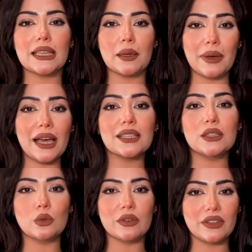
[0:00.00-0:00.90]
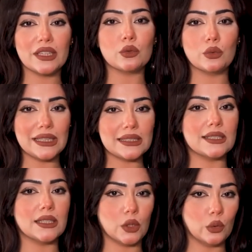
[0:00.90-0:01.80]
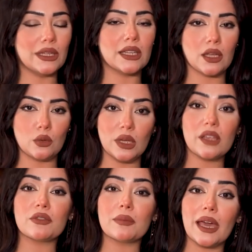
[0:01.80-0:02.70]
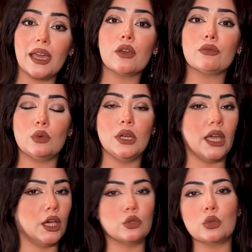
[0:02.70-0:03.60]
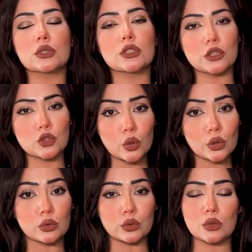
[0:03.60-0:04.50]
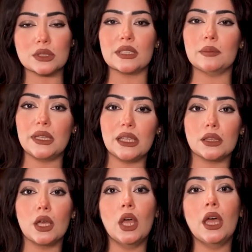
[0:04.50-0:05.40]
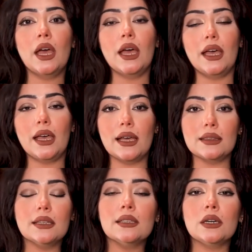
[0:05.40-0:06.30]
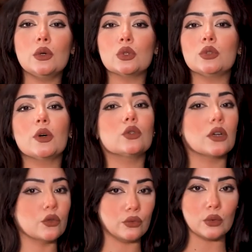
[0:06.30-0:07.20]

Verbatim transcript: أنا بعد وفاة والدي هو اللي كان واقف معايا في كل حاجة تخص الشغل وتخص البيت آه، عندنا وكنت باخد رأيه في